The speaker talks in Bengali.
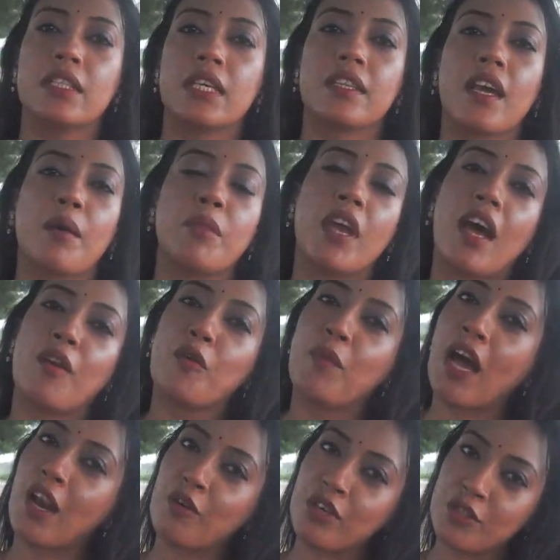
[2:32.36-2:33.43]
যাতে আমি আরও
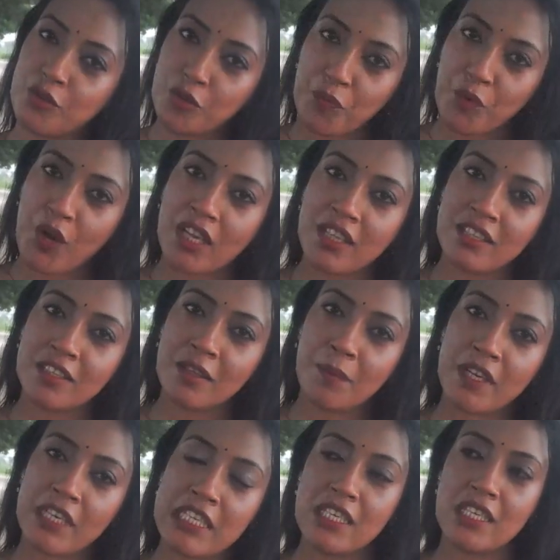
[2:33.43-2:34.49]
ভালো কিছু উপহার দিতে
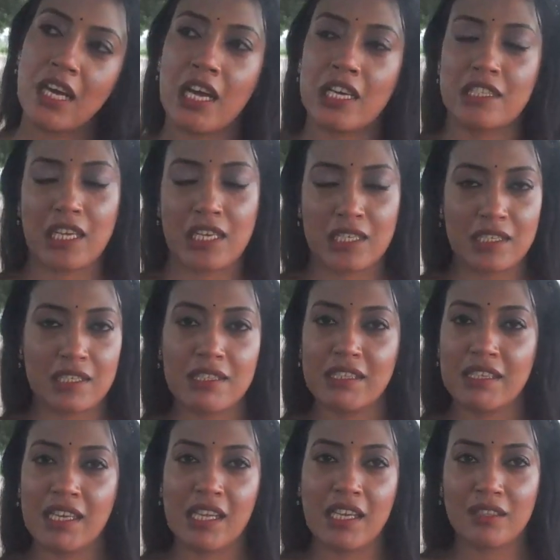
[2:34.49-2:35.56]
পারি আর চারটা
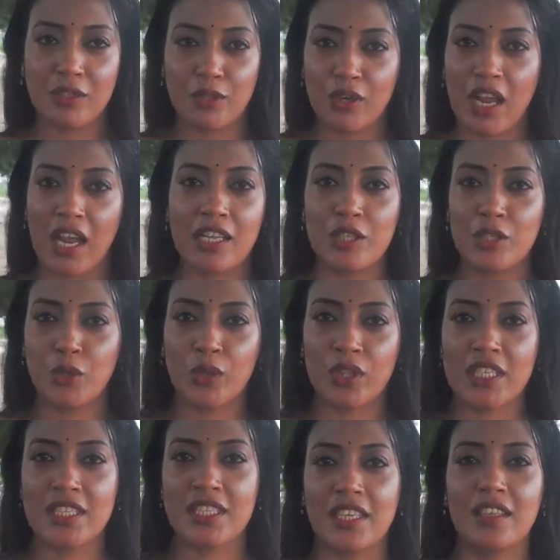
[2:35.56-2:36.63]
সিরিয়াল তো রানিং
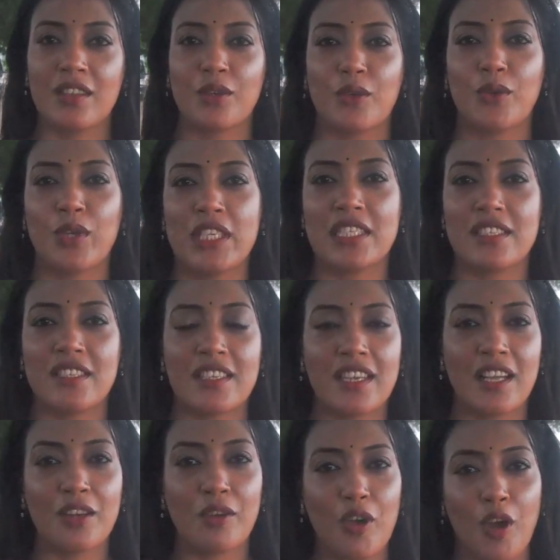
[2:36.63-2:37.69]
চলতেছে তো ওই
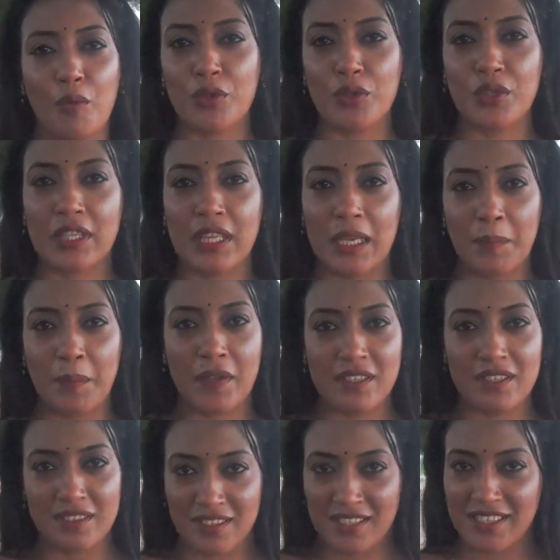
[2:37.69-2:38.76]
সিরিয়ালগুলো অবশ্যই
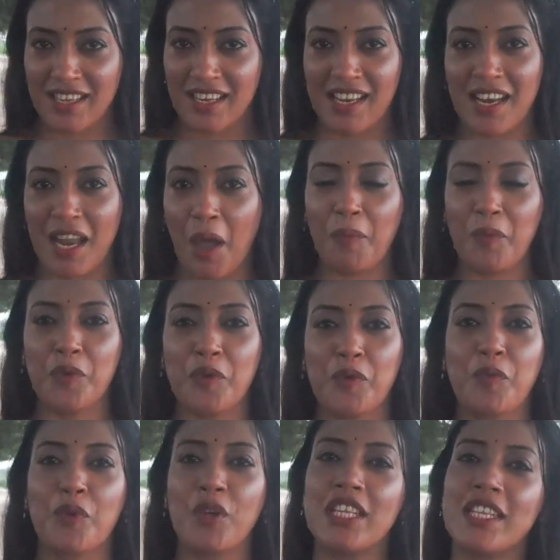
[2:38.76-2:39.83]
দেখবেন সিরিয়ালের নামগুলো
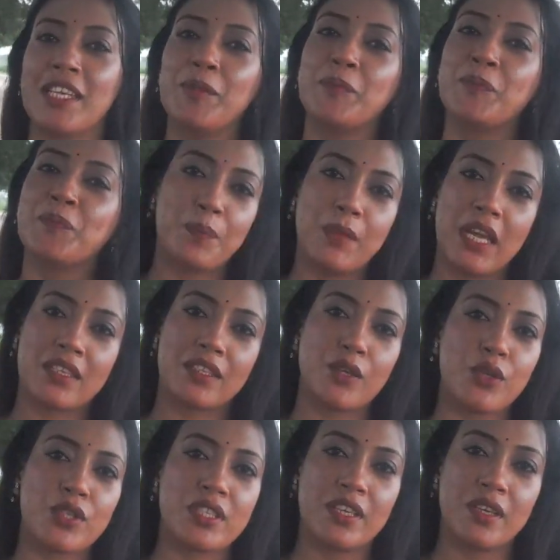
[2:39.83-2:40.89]
বলে দিই
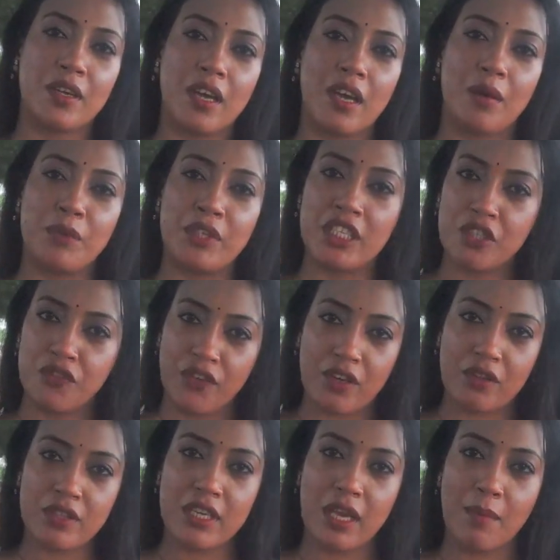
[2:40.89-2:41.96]
একটা হচ্ছে বিদেশ
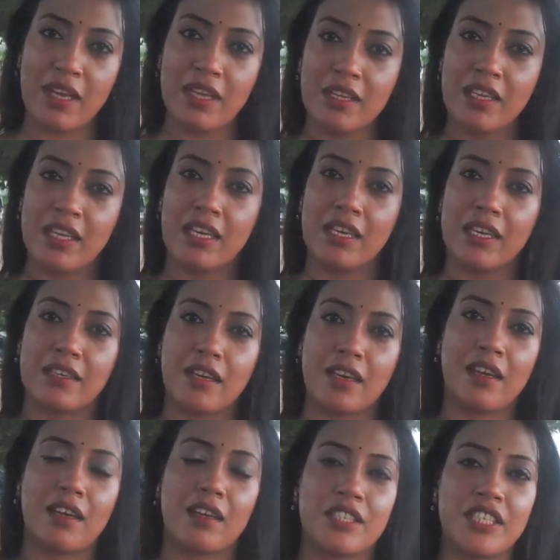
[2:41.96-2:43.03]
ফেরত জামাই এটা
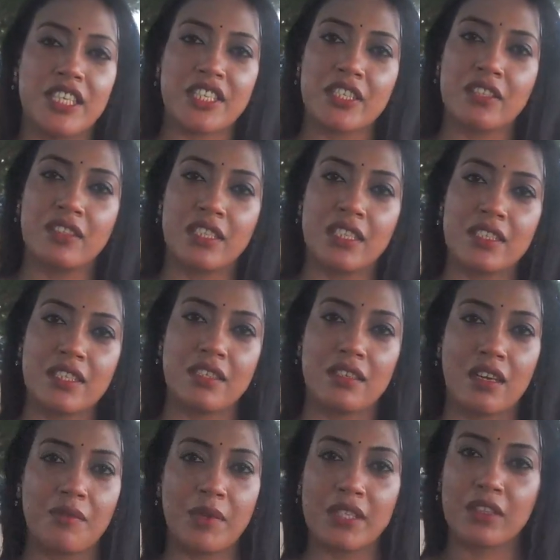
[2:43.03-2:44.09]
ডিরেকশন দিয়েছেন
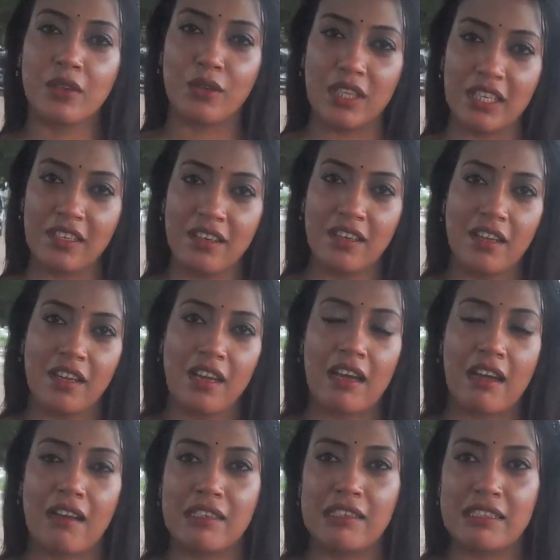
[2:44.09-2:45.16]
রহমান খলিল
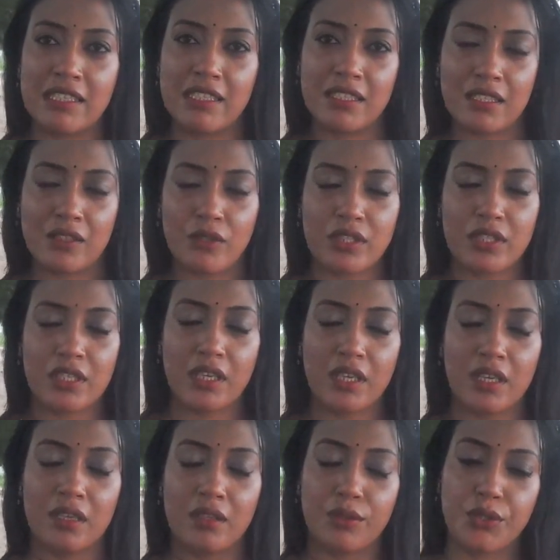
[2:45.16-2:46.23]
আর লিখেছেন হচ্ছে
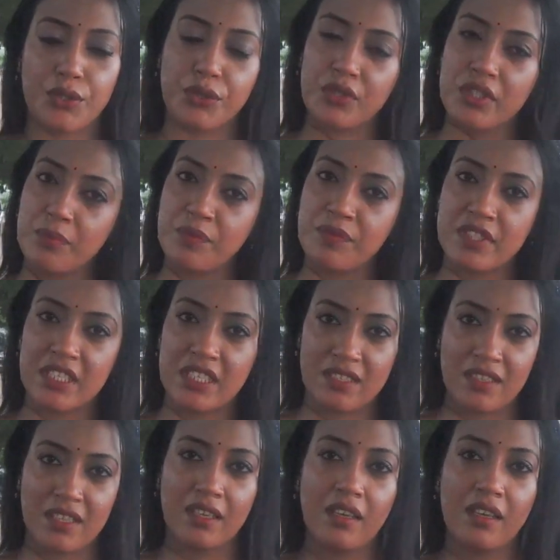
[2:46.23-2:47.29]
সজীব
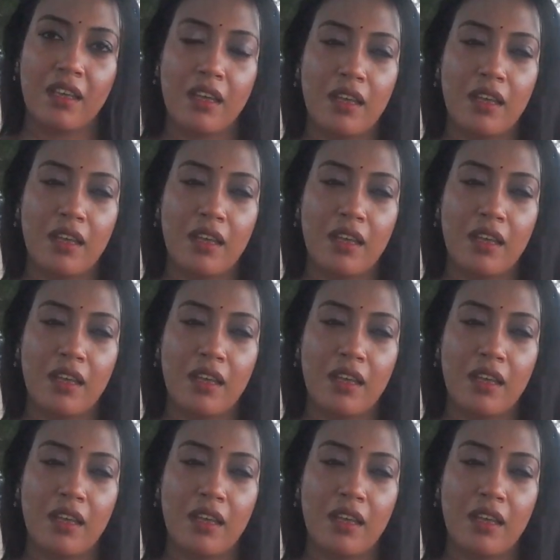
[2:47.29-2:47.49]
চিস্তি